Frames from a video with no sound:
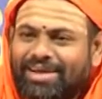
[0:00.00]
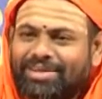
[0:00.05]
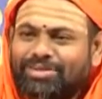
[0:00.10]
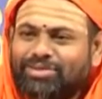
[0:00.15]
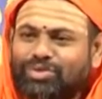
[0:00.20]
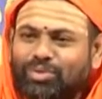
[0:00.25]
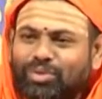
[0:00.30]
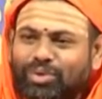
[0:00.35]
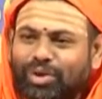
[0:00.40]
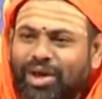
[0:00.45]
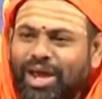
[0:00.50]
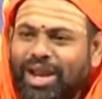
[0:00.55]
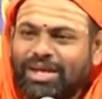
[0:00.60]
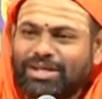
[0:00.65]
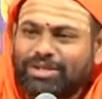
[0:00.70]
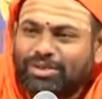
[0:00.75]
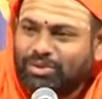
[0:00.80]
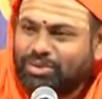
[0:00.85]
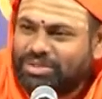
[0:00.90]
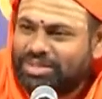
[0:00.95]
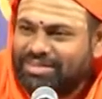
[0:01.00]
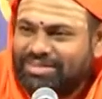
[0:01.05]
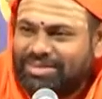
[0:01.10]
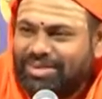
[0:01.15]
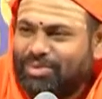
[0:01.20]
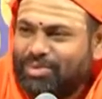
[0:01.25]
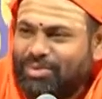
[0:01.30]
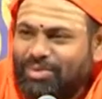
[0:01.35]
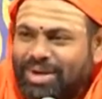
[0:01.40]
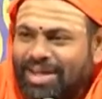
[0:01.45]
స్కూల్లో ఎలక్ట్యూషన్స్
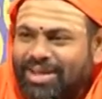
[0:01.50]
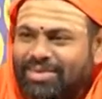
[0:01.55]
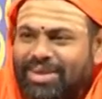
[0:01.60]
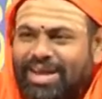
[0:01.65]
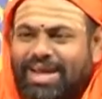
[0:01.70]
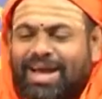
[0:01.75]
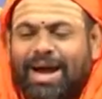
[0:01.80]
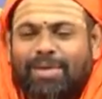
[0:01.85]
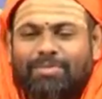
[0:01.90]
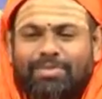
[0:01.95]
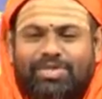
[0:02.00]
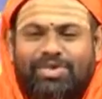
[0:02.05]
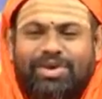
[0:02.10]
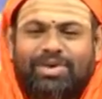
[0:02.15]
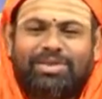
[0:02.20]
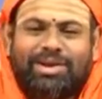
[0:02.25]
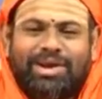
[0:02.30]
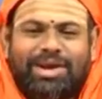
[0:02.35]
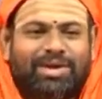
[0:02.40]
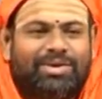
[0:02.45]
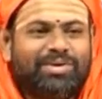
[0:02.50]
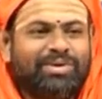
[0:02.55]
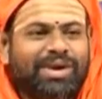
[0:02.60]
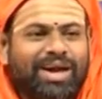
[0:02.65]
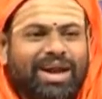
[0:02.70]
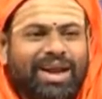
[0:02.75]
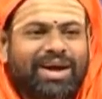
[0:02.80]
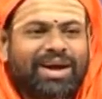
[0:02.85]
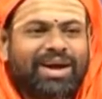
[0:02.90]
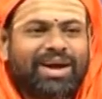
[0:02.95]
అవి ఉండేవి అప్పుడు చేతులు
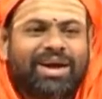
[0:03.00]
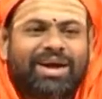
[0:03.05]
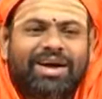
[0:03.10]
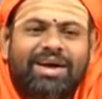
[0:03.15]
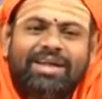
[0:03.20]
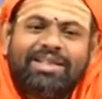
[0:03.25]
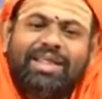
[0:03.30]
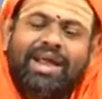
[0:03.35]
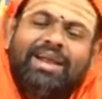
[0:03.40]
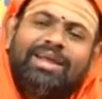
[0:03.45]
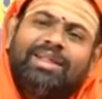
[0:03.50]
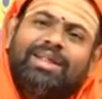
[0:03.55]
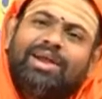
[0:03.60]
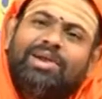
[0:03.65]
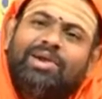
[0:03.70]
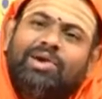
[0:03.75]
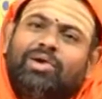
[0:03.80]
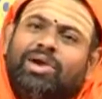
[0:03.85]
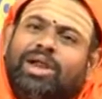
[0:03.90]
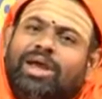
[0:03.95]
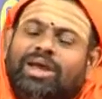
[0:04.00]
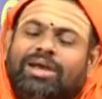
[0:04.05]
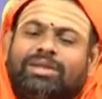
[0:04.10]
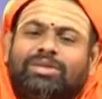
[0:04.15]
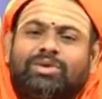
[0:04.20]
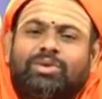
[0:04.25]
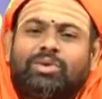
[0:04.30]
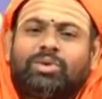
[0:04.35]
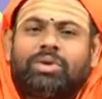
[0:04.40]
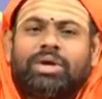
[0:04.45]
కట్టుకునేలాగా తల్లిదండ్రుల
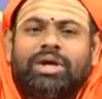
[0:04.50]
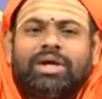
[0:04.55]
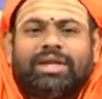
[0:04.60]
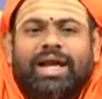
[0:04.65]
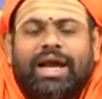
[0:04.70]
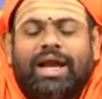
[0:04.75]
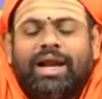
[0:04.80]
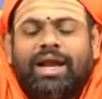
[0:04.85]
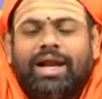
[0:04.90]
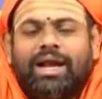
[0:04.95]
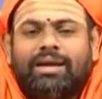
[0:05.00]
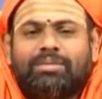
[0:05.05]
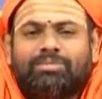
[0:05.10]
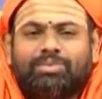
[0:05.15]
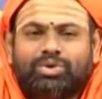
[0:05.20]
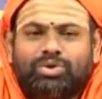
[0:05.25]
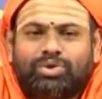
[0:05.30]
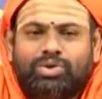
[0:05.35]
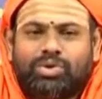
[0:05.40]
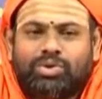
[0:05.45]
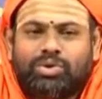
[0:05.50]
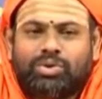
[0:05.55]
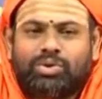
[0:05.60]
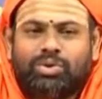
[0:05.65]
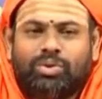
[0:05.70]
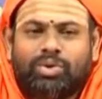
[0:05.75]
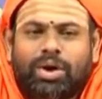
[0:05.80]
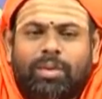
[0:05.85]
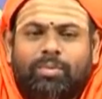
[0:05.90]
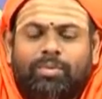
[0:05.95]
ఎందు దయలేని పుత్రుండు
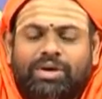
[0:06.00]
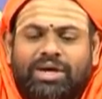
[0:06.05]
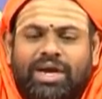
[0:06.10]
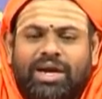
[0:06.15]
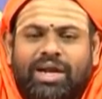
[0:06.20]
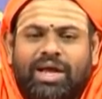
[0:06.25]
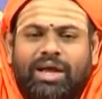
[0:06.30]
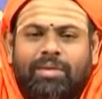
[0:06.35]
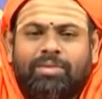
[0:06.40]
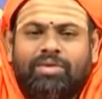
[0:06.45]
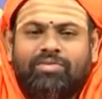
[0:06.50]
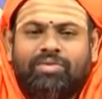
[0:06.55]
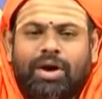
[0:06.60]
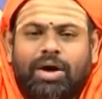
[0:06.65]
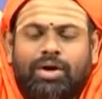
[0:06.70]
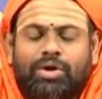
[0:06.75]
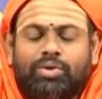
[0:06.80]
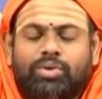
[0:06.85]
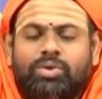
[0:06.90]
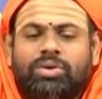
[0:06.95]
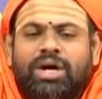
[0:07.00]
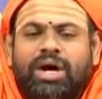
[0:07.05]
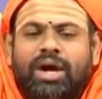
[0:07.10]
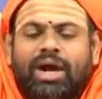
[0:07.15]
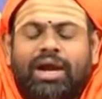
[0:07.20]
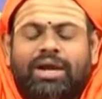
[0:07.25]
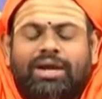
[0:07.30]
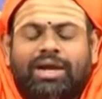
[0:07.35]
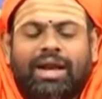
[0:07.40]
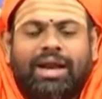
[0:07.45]
పుట్టనేమి వాడు
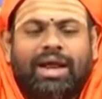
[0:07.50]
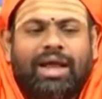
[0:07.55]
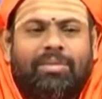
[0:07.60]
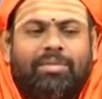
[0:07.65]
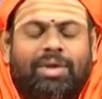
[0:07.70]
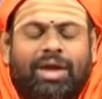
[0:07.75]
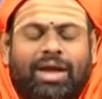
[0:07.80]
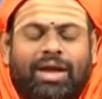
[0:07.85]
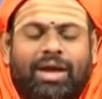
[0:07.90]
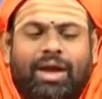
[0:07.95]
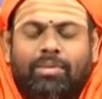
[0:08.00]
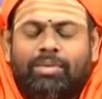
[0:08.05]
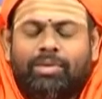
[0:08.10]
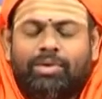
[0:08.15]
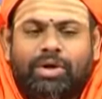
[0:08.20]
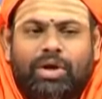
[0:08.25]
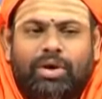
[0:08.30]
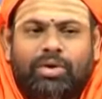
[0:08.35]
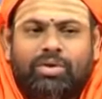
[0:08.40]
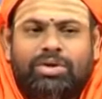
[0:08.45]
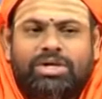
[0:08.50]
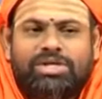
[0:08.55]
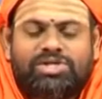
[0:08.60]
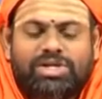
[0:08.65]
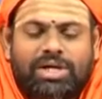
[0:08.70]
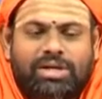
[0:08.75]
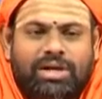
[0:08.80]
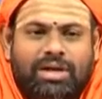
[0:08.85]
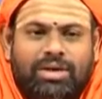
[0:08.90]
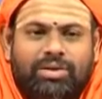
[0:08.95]
గిట్టనేమి పుట్టలోని
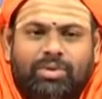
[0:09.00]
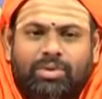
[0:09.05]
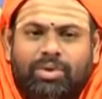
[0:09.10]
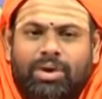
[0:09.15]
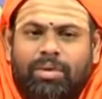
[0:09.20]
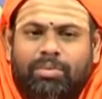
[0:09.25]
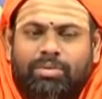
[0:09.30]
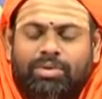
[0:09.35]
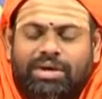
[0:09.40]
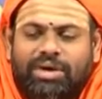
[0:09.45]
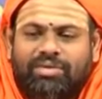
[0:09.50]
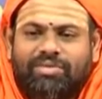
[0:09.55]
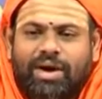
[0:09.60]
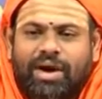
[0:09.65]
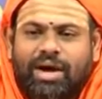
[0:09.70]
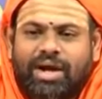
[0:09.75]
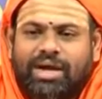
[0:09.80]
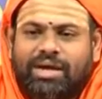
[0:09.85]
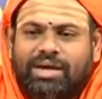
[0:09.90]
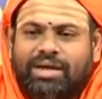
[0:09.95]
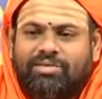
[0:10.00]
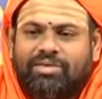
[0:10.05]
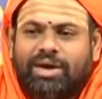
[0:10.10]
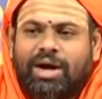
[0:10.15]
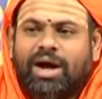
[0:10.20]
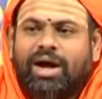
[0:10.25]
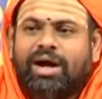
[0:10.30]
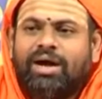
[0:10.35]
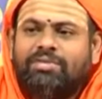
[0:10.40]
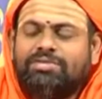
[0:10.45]
చదలు పుట్టవా గిట్టవా
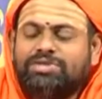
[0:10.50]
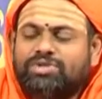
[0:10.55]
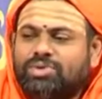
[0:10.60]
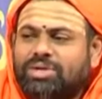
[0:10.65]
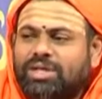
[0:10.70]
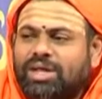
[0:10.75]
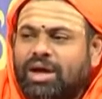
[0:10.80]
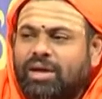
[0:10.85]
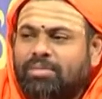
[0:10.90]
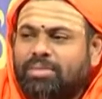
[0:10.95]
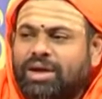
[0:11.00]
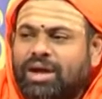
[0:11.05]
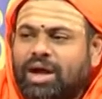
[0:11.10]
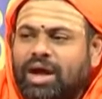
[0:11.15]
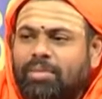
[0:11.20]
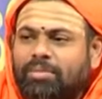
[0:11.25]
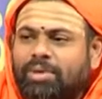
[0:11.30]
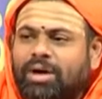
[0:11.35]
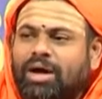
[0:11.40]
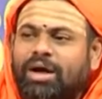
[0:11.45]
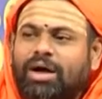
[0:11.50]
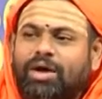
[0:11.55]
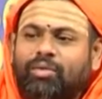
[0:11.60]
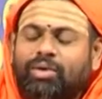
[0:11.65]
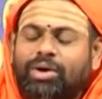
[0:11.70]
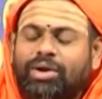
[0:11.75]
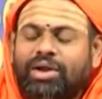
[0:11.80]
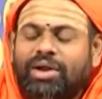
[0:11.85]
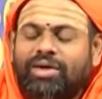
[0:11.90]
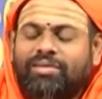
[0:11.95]
విశ్వదాభిరామ
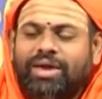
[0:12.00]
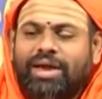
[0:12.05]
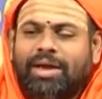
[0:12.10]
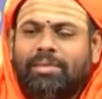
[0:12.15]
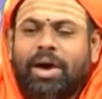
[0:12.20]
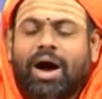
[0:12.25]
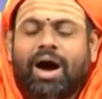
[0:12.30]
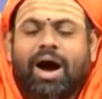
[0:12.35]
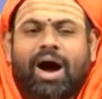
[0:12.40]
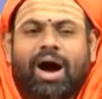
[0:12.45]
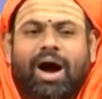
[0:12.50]
వినురవేమా